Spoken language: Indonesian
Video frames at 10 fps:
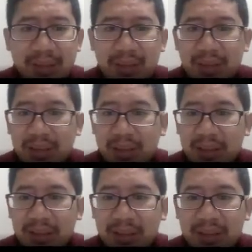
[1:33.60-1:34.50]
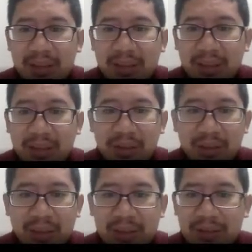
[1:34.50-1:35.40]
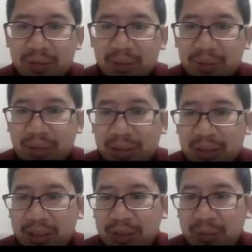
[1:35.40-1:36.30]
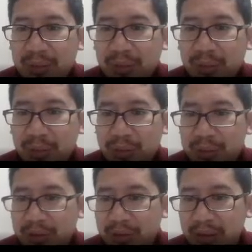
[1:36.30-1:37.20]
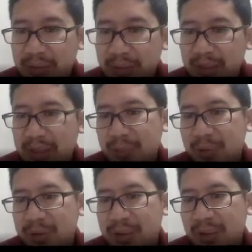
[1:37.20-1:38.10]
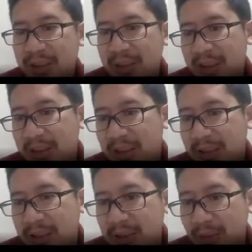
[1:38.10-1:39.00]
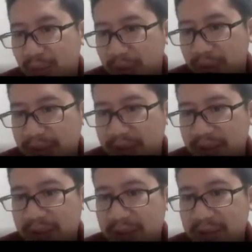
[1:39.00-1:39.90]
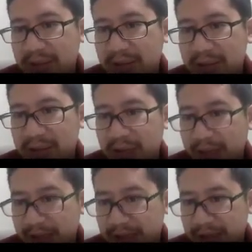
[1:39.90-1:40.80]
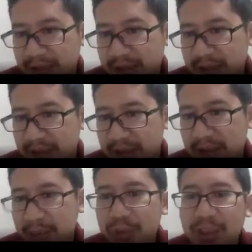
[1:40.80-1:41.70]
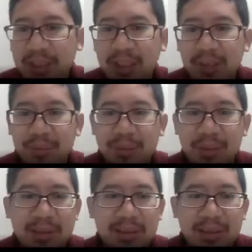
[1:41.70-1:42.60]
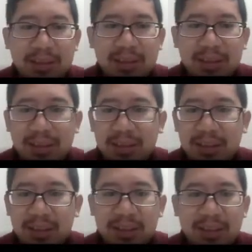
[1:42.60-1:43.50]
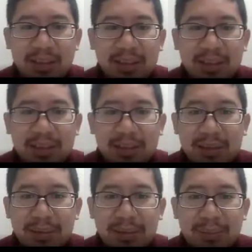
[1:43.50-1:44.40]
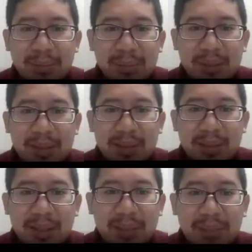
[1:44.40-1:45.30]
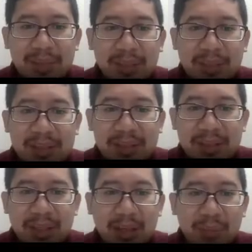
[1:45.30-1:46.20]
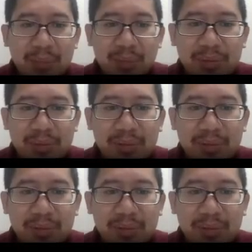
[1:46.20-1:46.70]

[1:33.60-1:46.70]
Nah, ini kalau lihat strukturnya ini ada suatu segi lima, kemudian ada dua ini ya garis ini CC kemudian EH2. Nah, ini berperan dalam sekresi lambung,